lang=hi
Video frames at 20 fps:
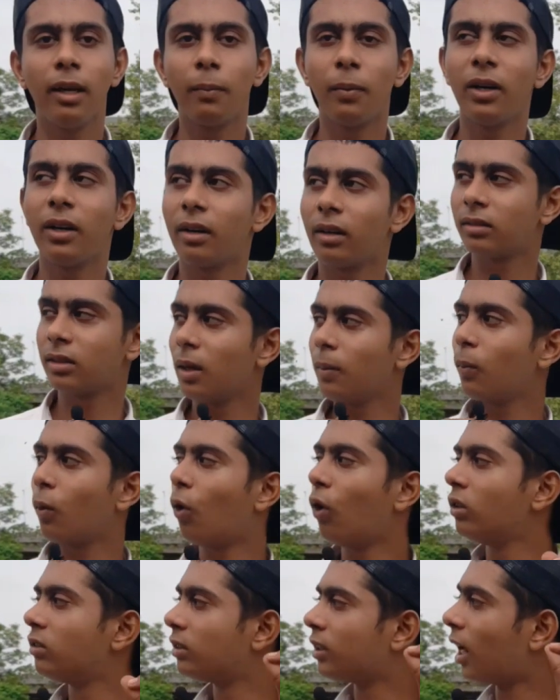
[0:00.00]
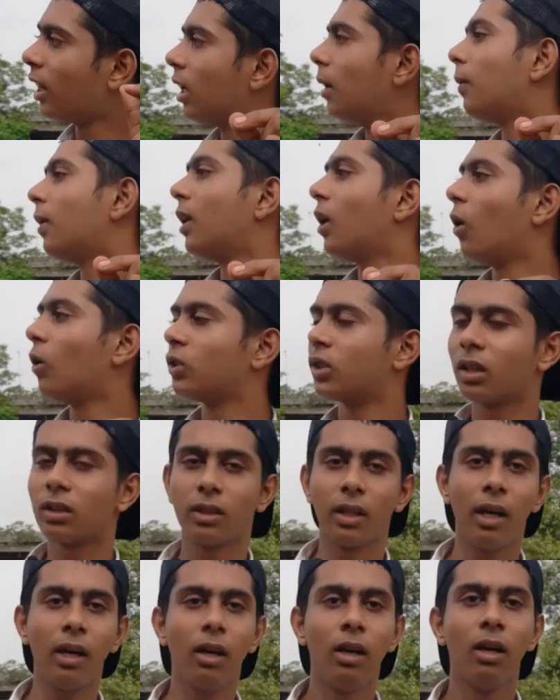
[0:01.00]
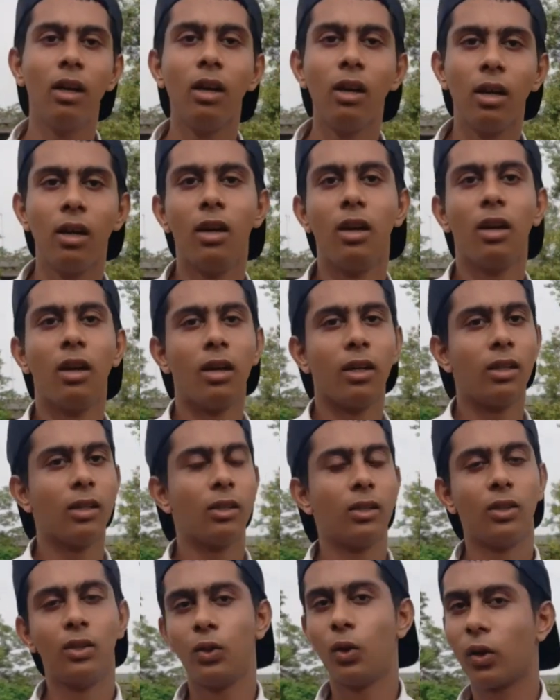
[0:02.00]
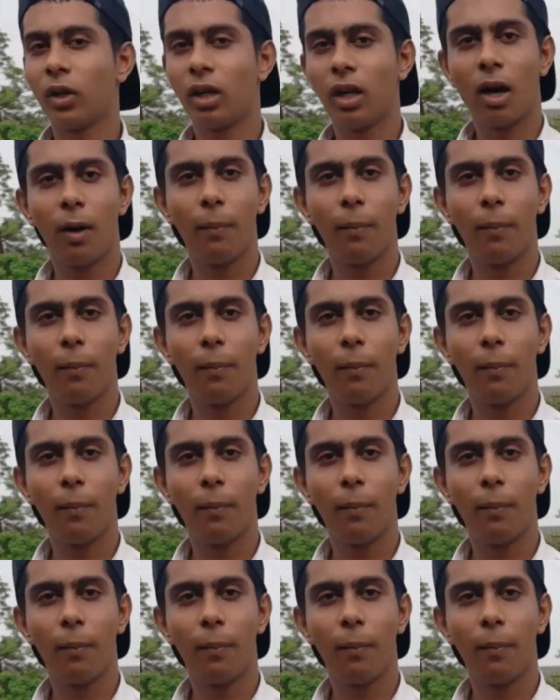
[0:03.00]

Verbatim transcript: है बट रीज़न बहुत ज़्यादा बड़ा हो सकता है जो कि